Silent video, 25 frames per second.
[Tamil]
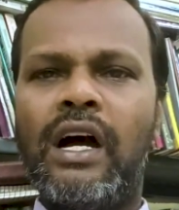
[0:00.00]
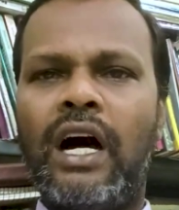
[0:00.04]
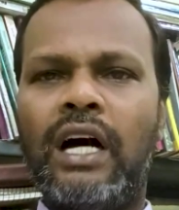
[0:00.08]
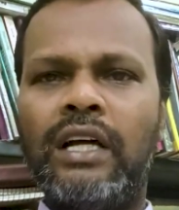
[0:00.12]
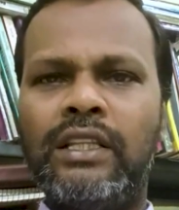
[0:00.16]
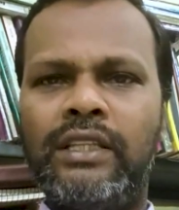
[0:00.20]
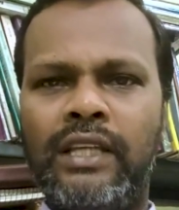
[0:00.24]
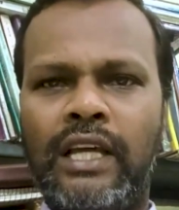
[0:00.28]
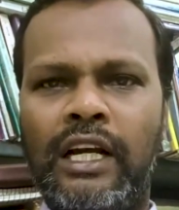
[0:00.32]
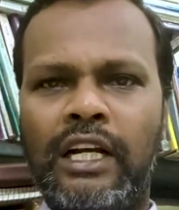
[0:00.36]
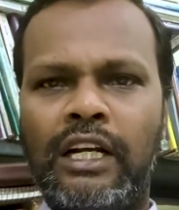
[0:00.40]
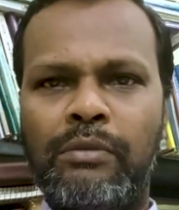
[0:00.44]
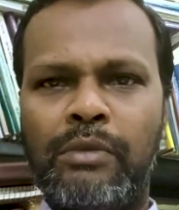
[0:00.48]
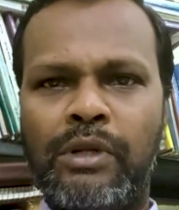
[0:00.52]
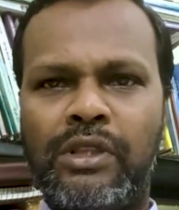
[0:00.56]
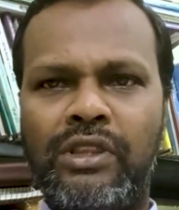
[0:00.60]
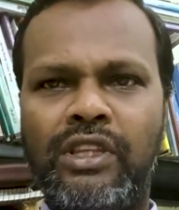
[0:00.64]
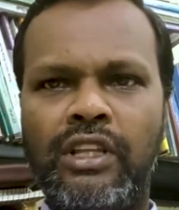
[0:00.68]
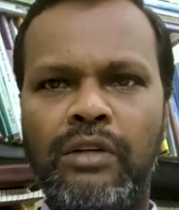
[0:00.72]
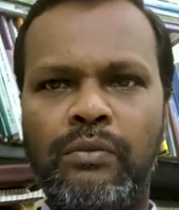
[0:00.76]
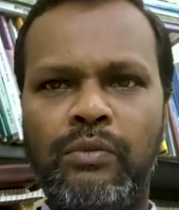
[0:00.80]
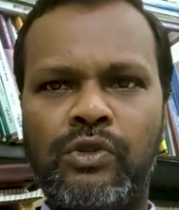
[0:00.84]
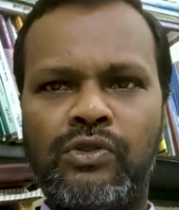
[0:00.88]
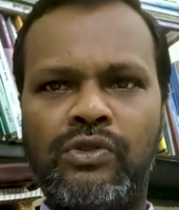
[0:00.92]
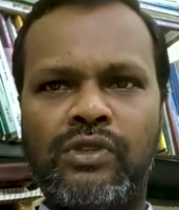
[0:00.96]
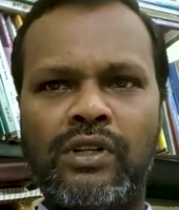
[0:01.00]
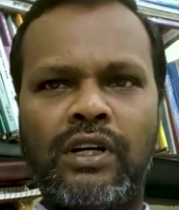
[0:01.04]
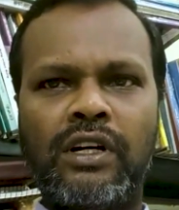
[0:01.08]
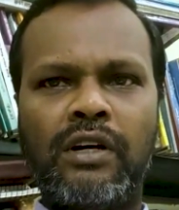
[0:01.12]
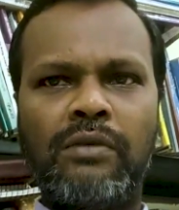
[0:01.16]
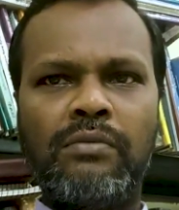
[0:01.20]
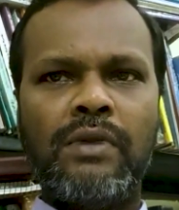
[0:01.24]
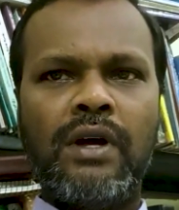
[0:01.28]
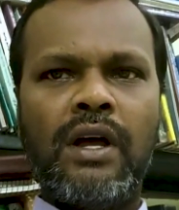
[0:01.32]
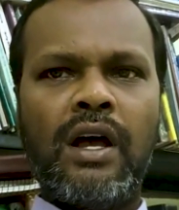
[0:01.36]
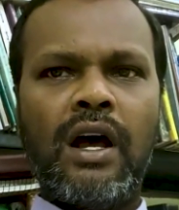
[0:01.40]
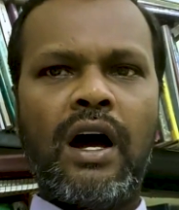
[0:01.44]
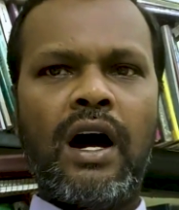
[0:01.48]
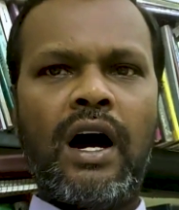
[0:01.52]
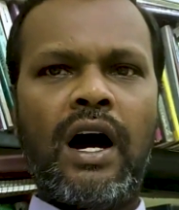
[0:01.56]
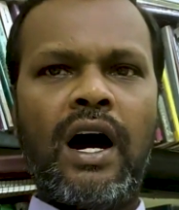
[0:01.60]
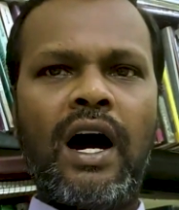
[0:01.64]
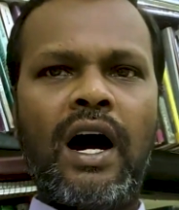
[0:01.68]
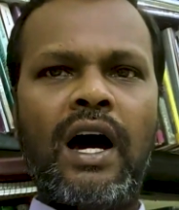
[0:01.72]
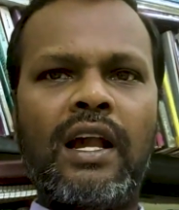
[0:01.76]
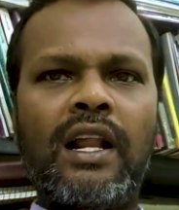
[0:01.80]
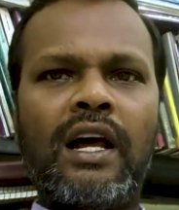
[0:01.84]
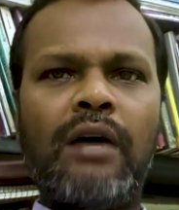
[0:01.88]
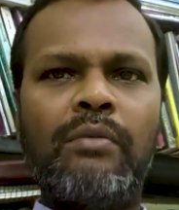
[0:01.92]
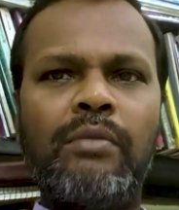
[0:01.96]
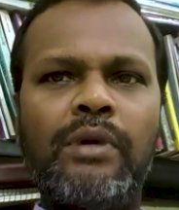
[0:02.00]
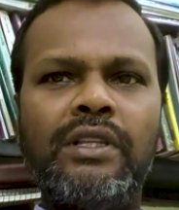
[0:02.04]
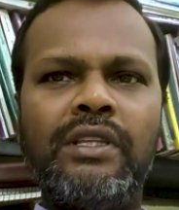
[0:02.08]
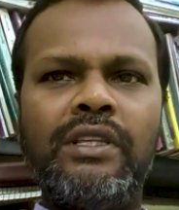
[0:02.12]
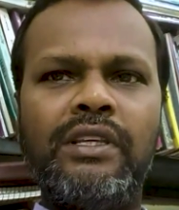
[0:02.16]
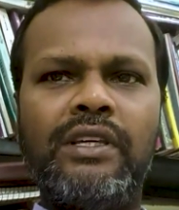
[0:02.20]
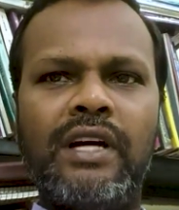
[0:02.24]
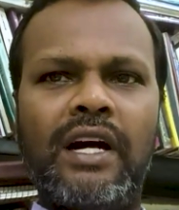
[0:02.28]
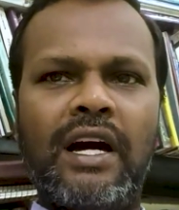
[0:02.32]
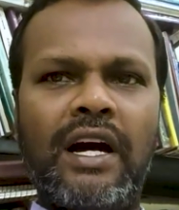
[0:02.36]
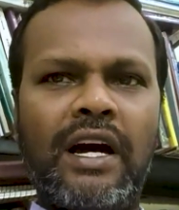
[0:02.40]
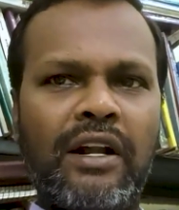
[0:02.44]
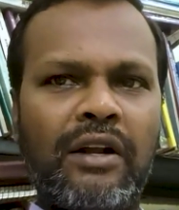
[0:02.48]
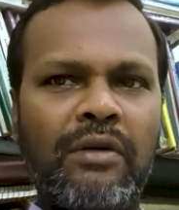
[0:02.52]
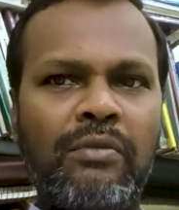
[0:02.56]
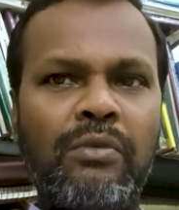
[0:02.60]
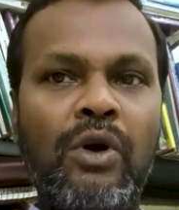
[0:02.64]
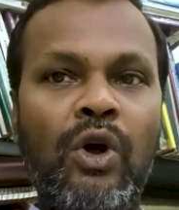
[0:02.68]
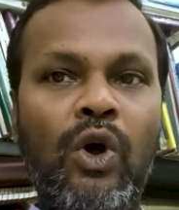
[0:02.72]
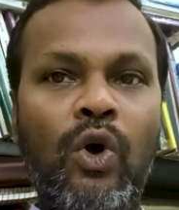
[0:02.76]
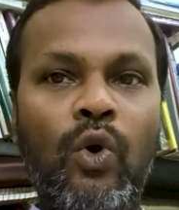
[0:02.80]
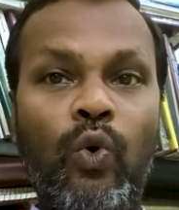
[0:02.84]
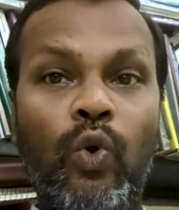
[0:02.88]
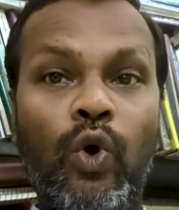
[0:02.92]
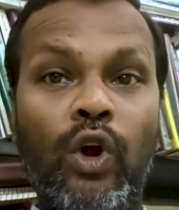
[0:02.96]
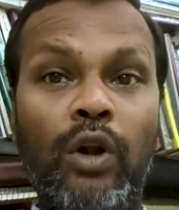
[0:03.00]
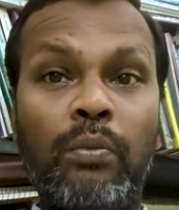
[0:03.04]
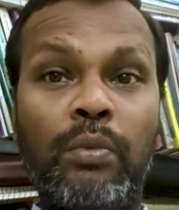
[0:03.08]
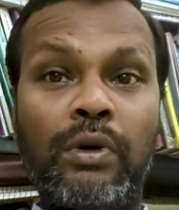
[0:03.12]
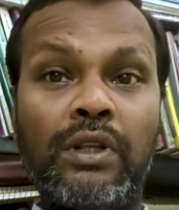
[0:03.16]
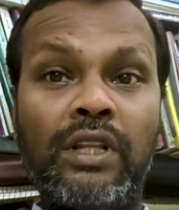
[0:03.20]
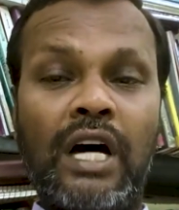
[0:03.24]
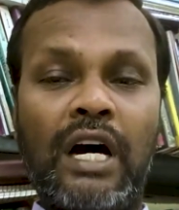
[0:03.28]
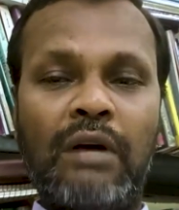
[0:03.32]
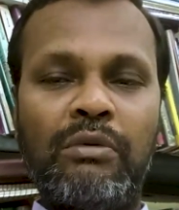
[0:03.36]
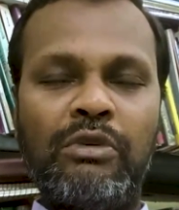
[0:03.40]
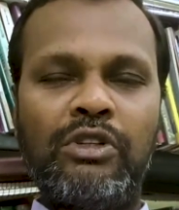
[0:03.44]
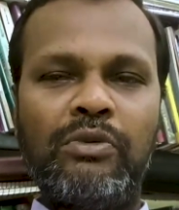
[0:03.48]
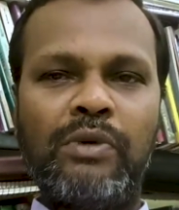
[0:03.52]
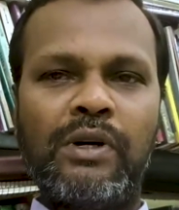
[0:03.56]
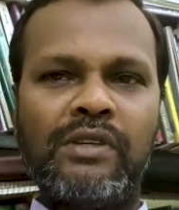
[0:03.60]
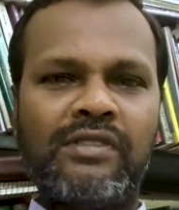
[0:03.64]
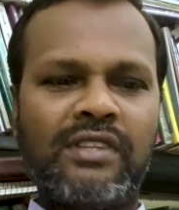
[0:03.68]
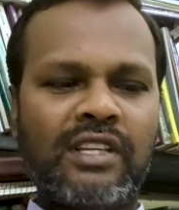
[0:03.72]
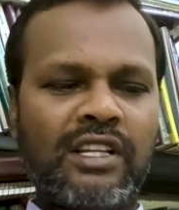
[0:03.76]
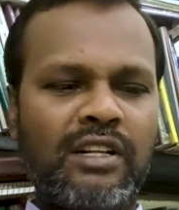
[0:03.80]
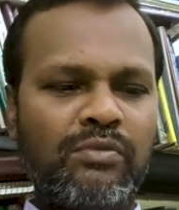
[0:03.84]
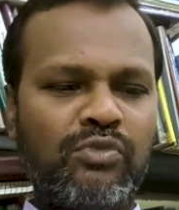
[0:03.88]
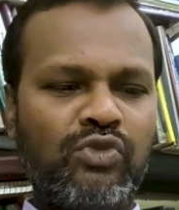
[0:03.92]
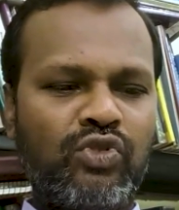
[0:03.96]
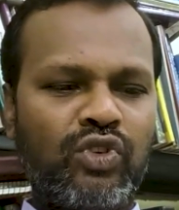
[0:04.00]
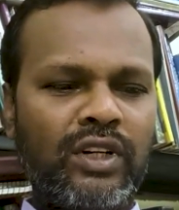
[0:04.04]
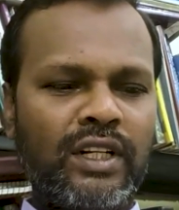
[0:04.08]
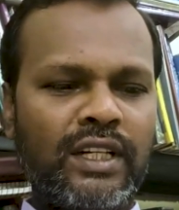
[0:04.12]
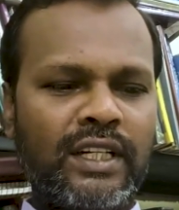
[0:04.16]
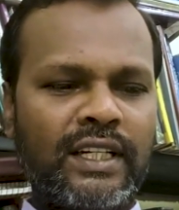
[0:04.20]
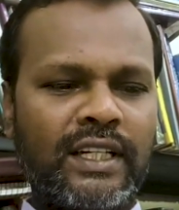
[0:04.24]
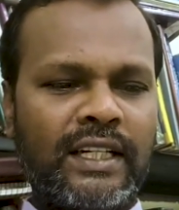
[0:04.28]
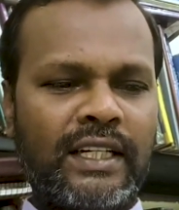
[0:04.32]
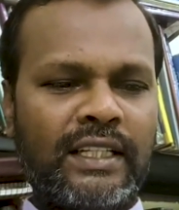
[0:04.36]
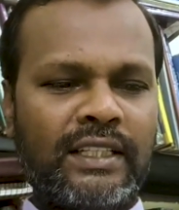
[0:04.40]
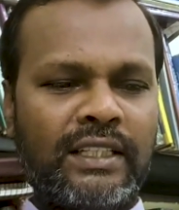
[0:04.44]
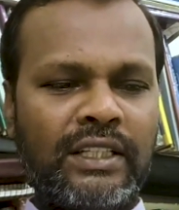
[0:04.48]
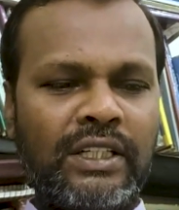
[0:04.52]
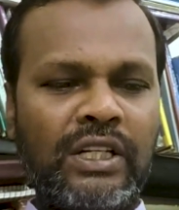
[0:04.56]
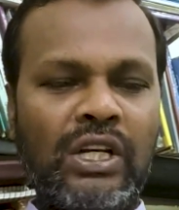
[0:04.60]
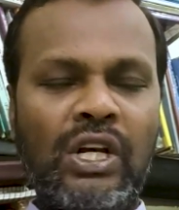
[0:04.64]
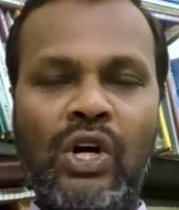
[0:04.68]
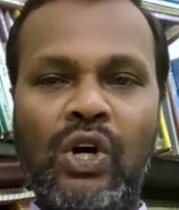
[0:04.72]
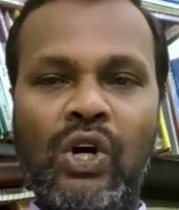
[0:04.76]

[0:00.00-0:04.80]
ஆதி அகமத்தின் புஸ்தகம் ஆறாம் அதிகாரம் ஒன்பதாவது வசனம் சொல்லுகிறது